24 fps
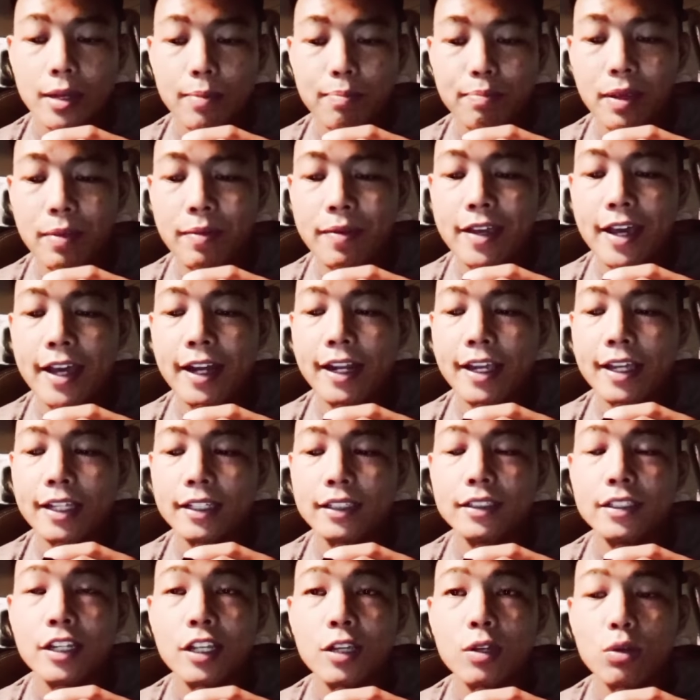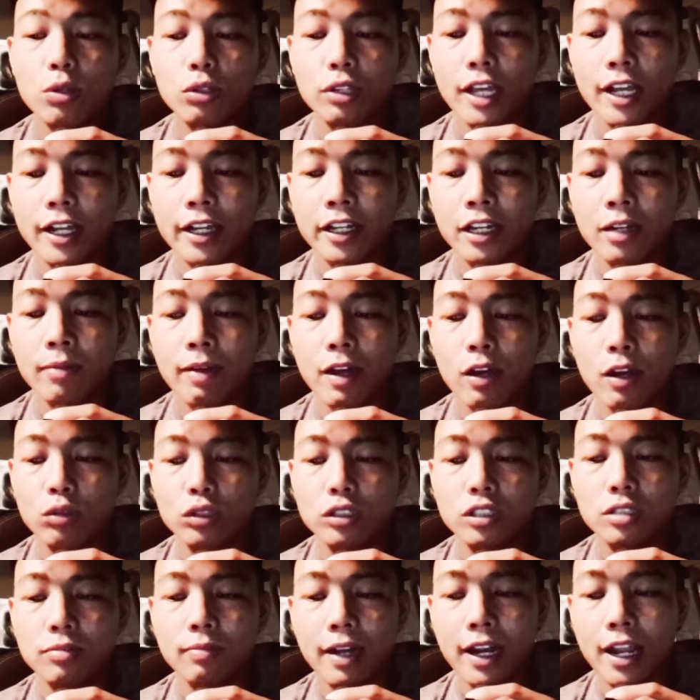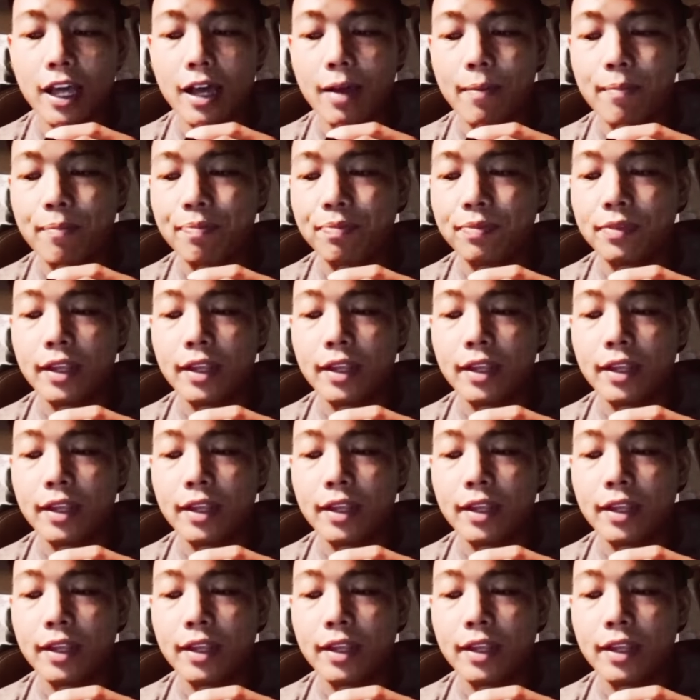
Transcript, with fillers: PBRS di kota Kinabalu semalam.